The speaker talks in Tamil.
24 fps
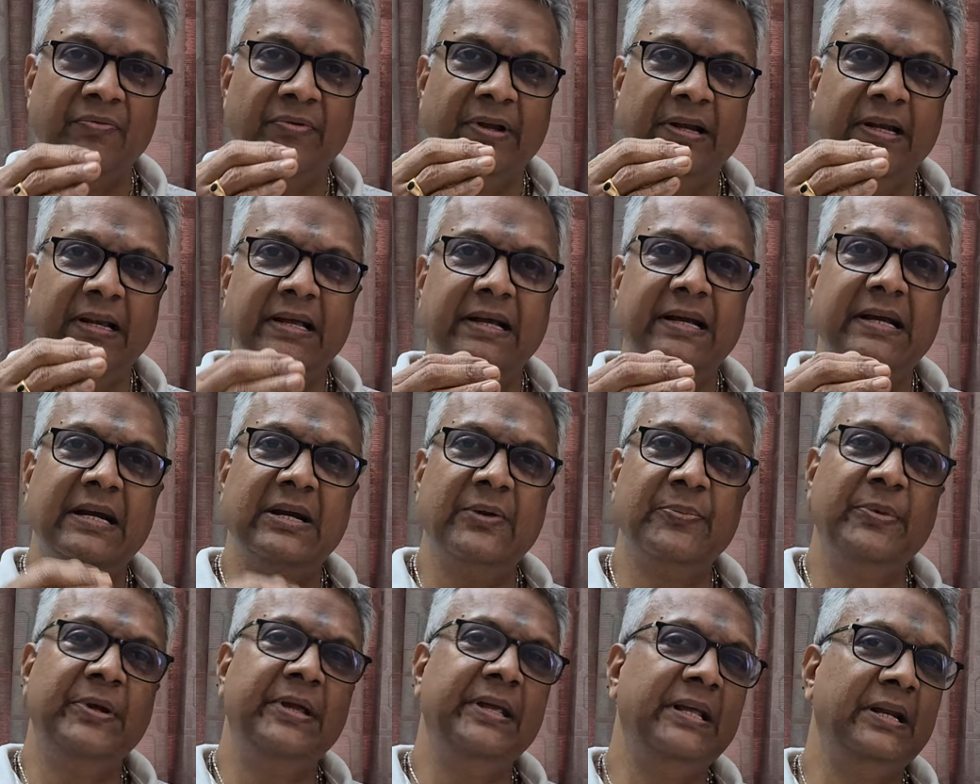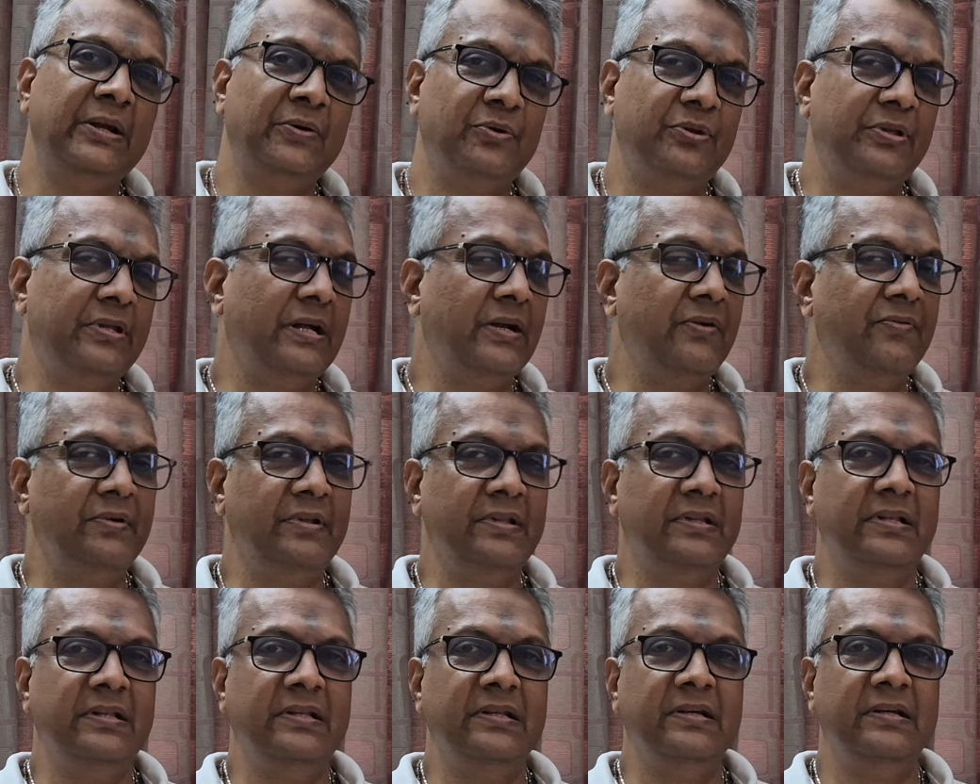வெள்ளிக்கிழமை இரவு தான்
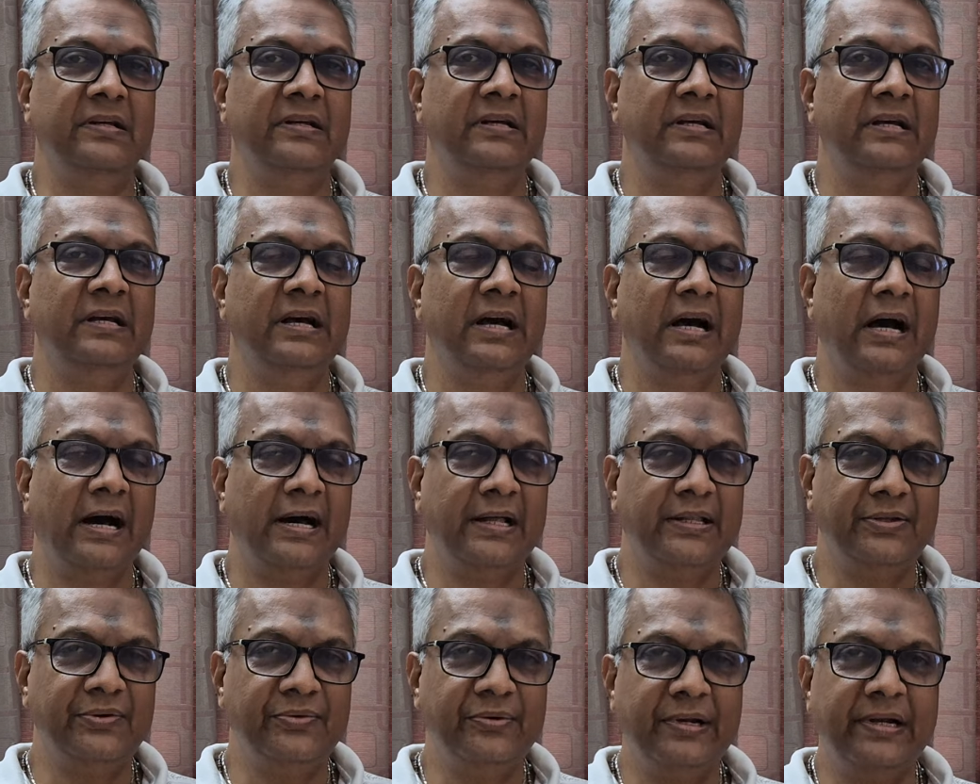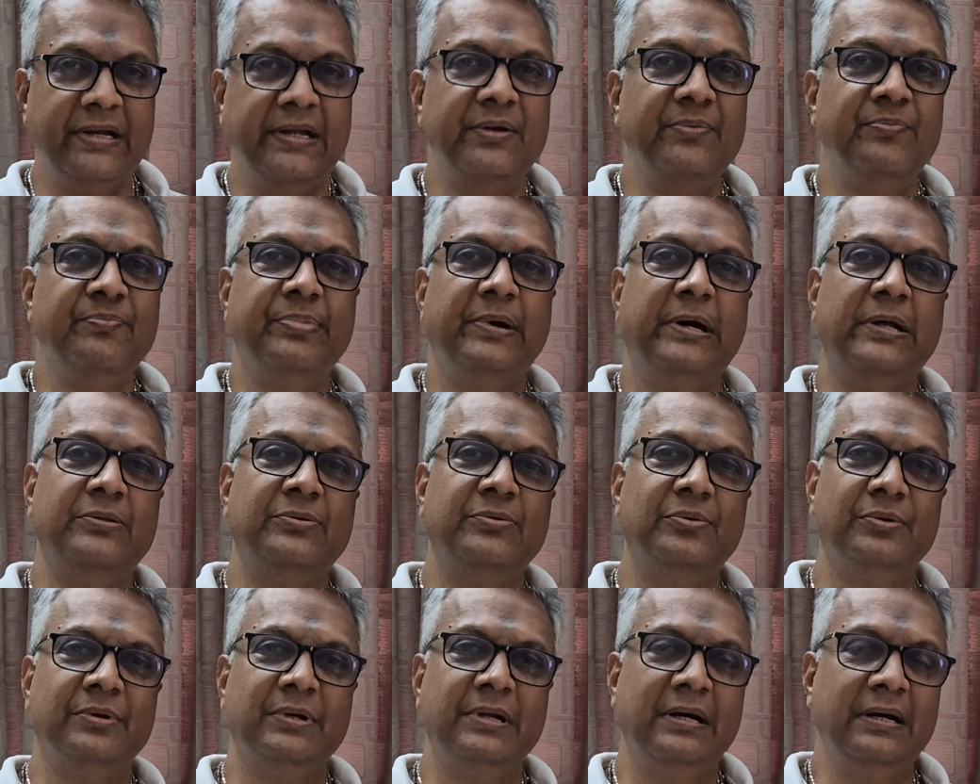வந்தது அதுவரையும்
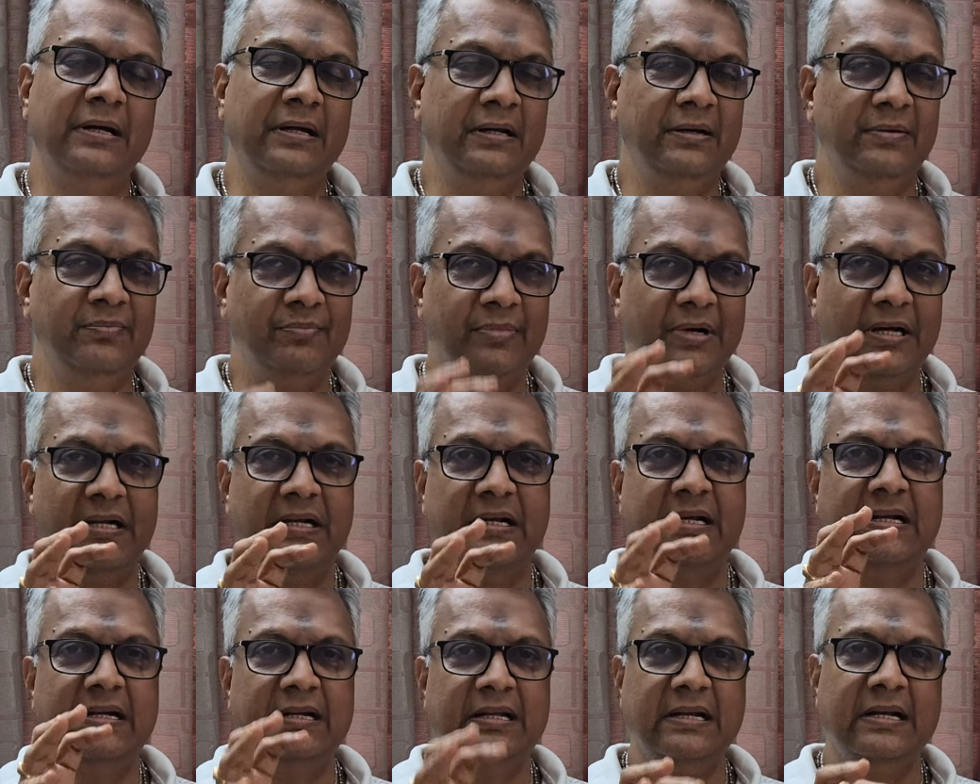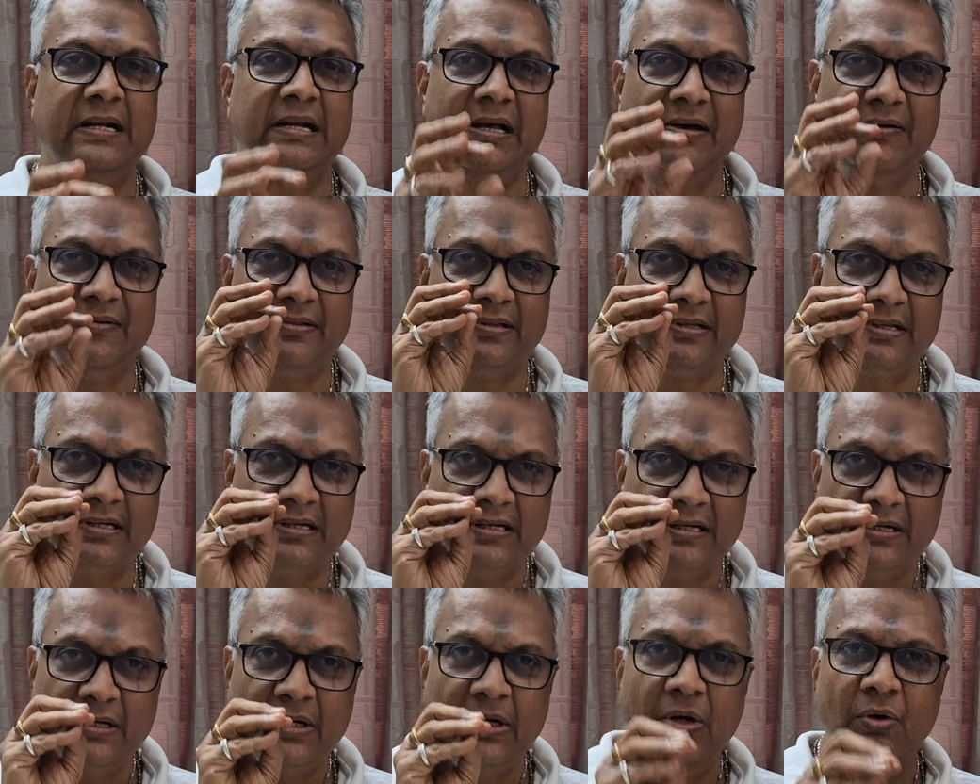பார்த்தோன்னா மார்க்கெட்டுக்கெல்லாம் வந்து
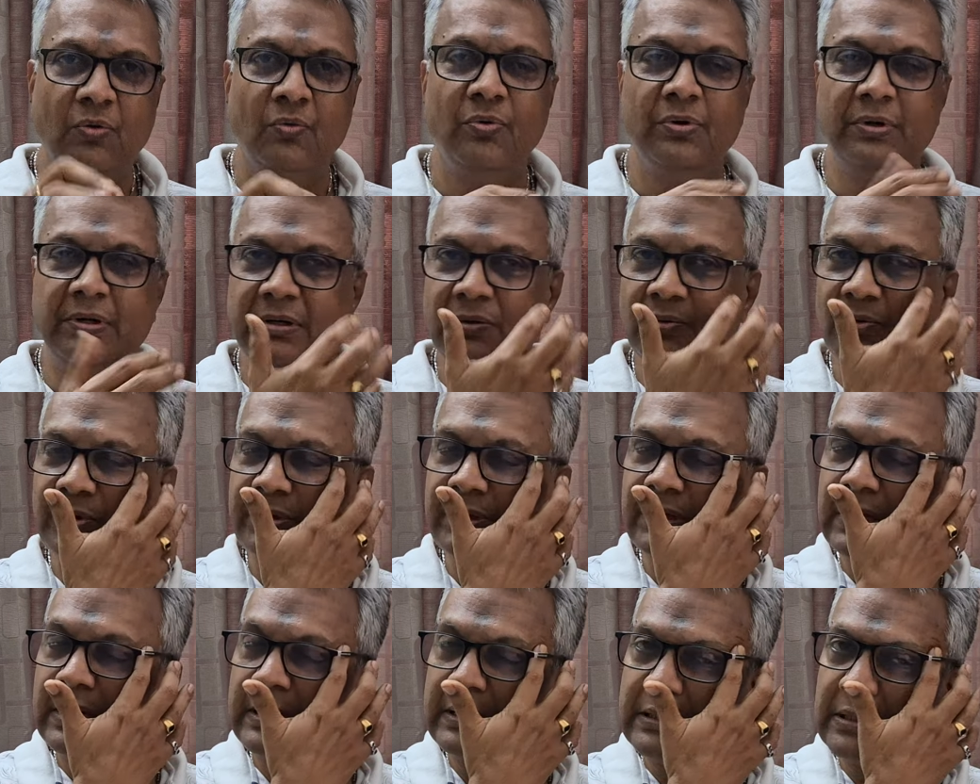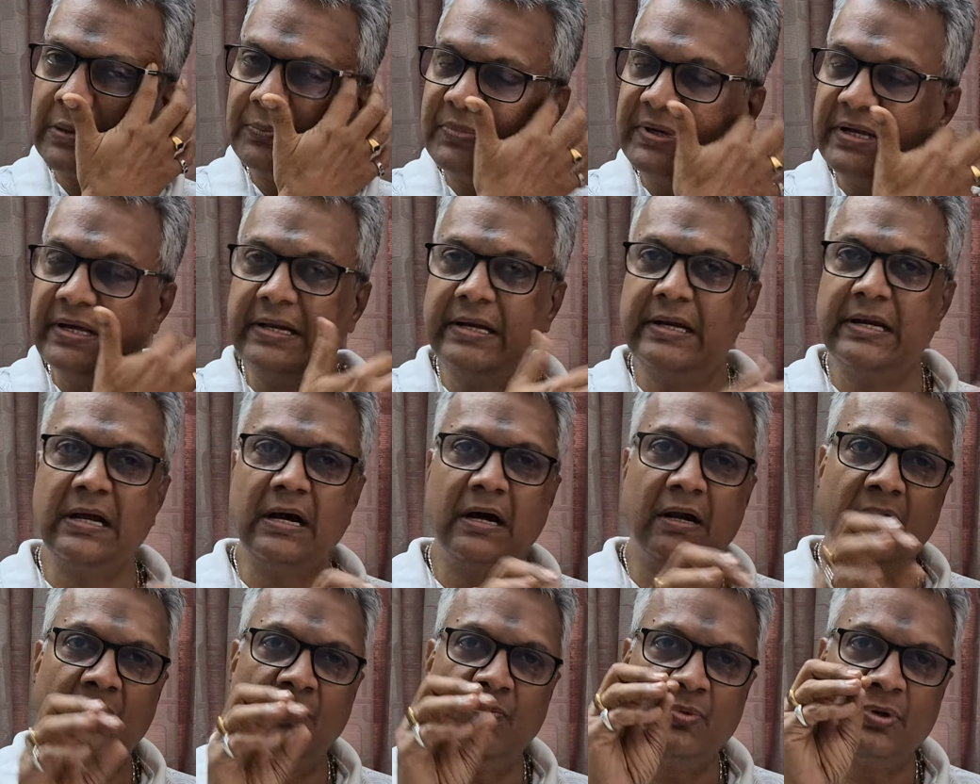ஒரு ஒரு ஏற்றம்
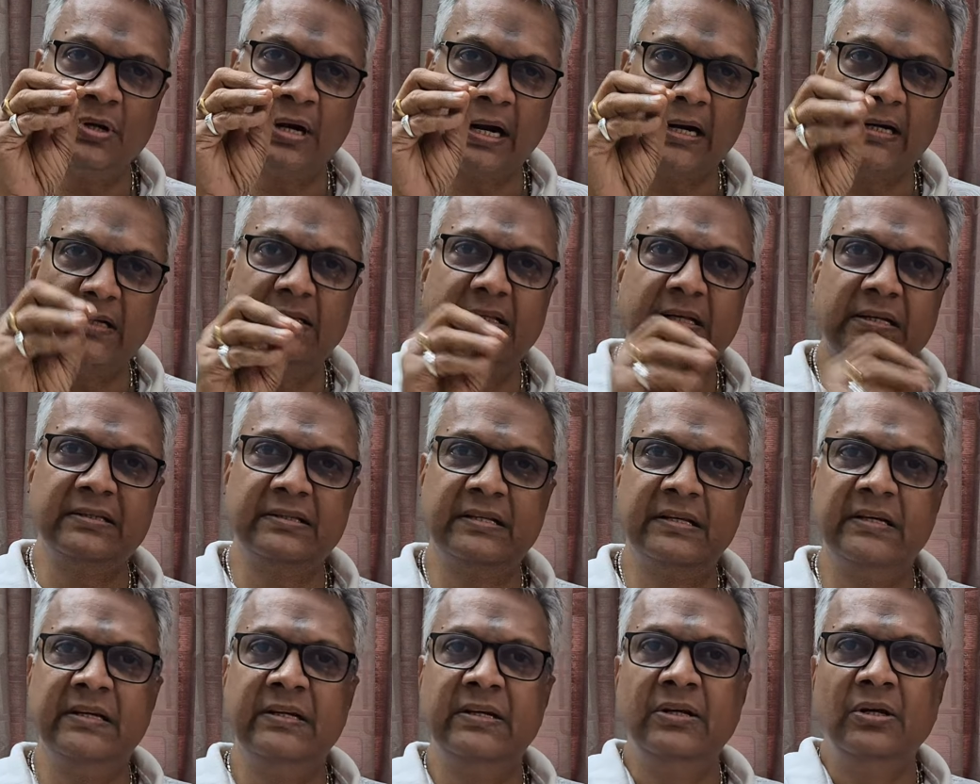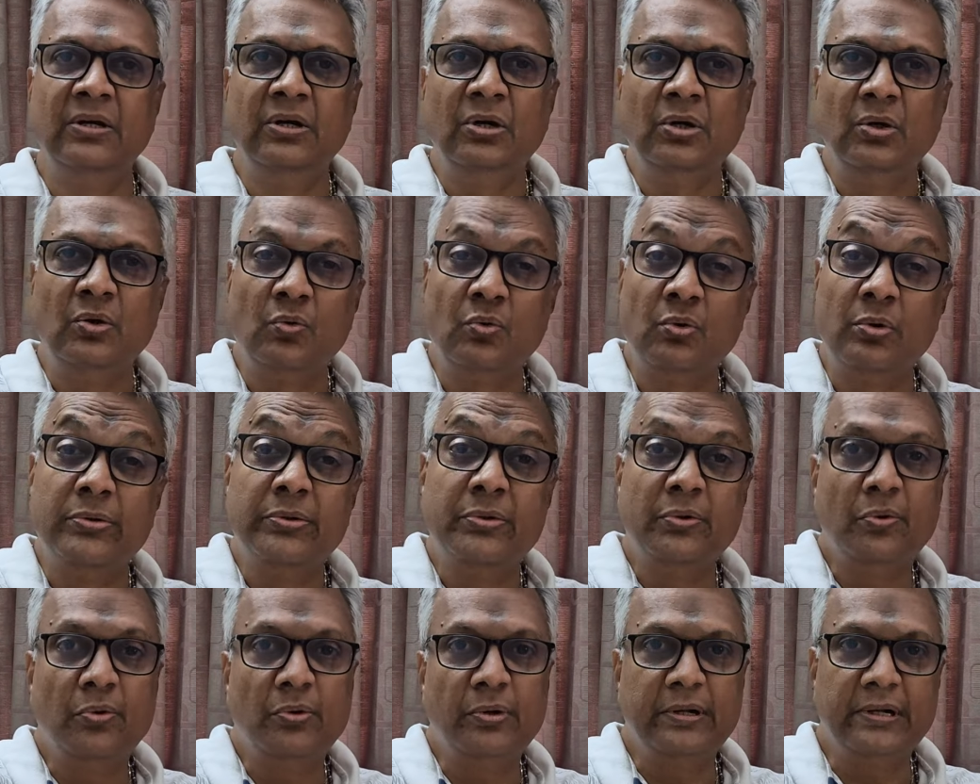ஏறினாலும் ஒரு அழுத்தத்தை
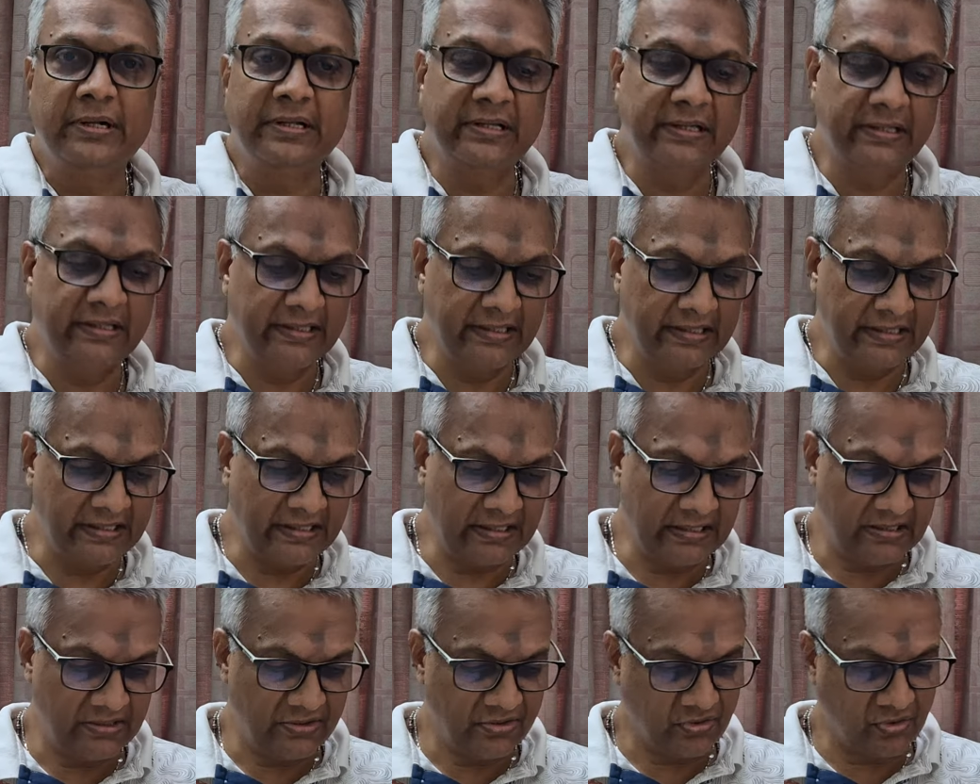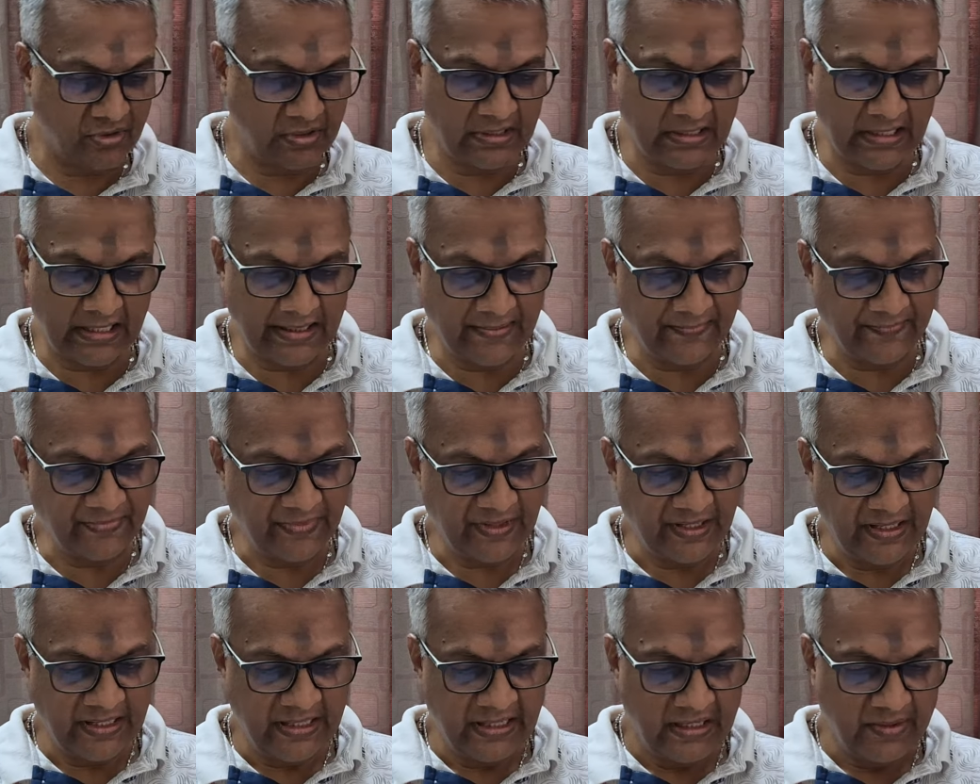கொடுத்து கொண்டிருந்தது என்று சொல்லலாம்
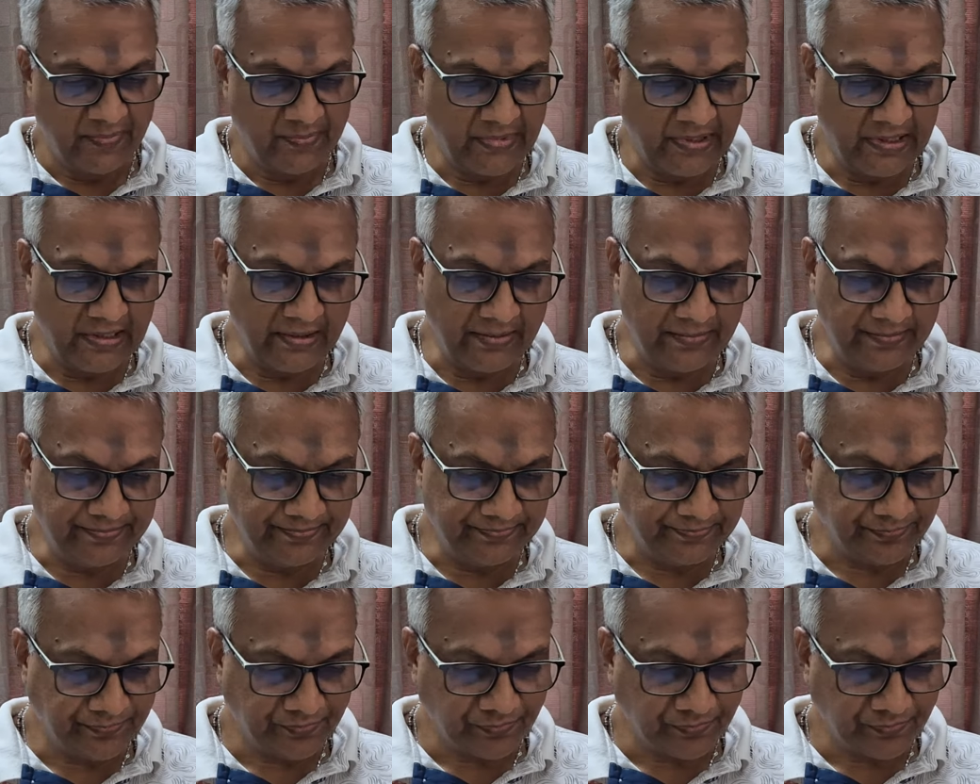மேலும்